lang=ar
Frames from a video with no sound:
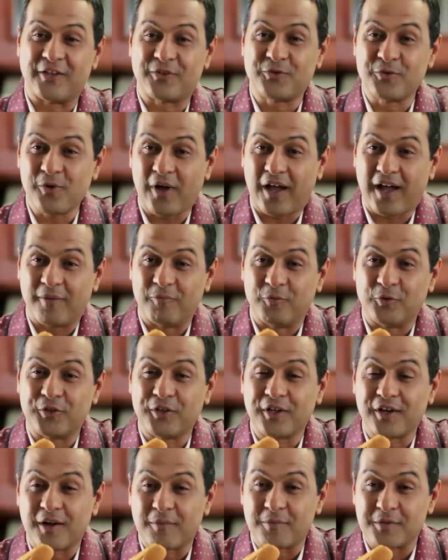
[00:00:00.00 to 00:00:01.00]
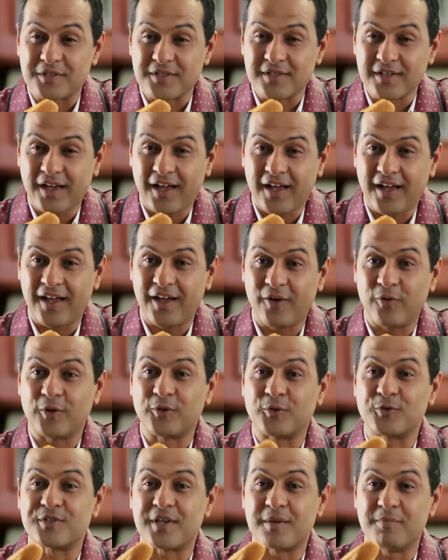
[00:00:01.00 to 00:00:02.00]
توحه مضره بالصحه
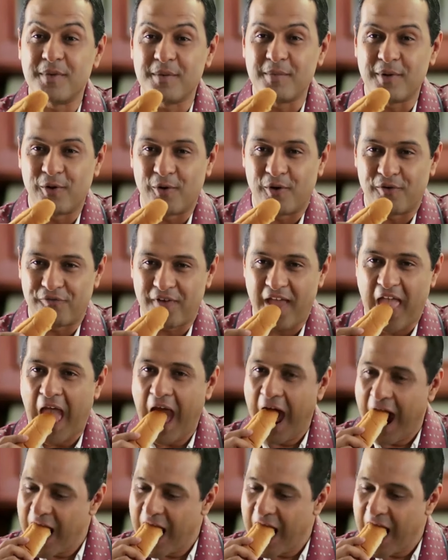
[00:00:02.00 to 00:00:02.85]
وتسببي الوفاه